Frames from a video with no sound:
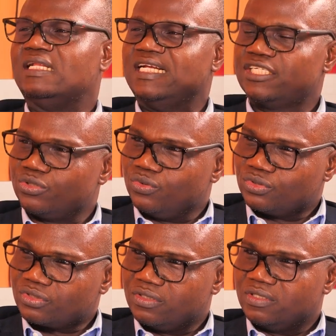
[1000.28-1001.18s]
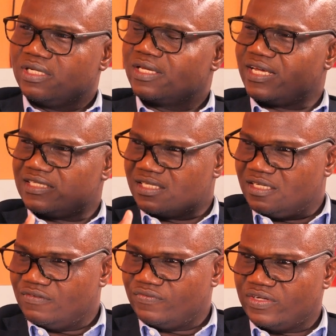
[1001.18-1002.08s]
d'aller chez l'autre, qu'est-ce
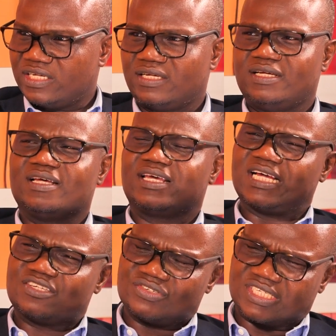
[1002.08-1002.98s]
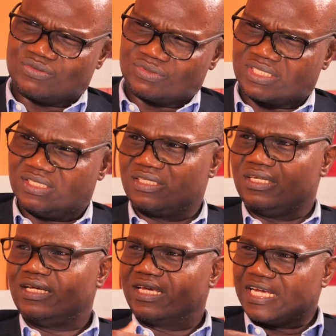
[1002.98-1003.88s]
qu'il fait Quelles sont ses contraintes
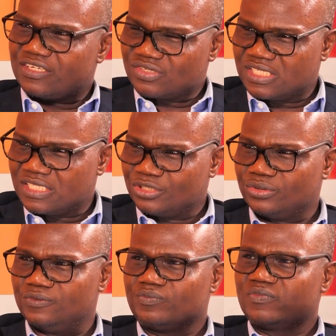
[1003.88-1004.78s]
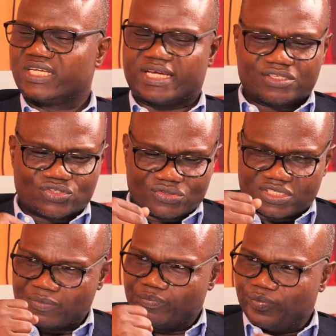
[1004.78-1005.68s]
Quels sont ses enjeux Quels
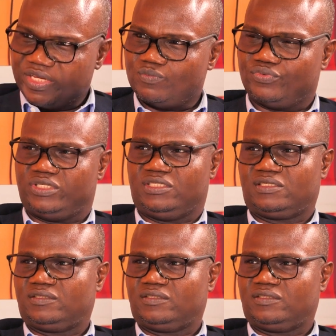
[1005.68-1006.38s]
sont ses pain points